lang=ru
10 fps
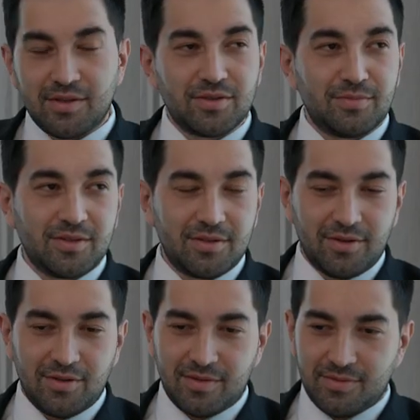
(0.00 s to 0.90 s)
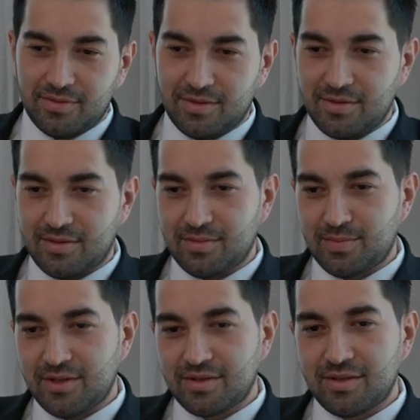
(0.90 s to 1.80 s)
а,
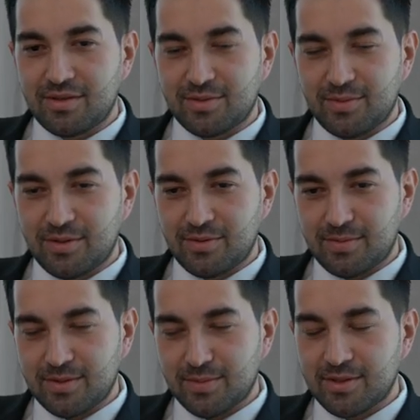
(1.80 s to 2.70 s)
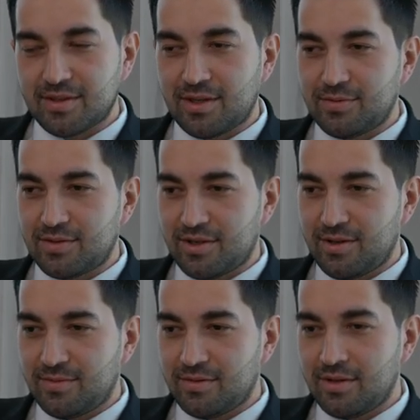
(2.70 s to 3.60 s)
Шавкат Мирамановича Мизеева,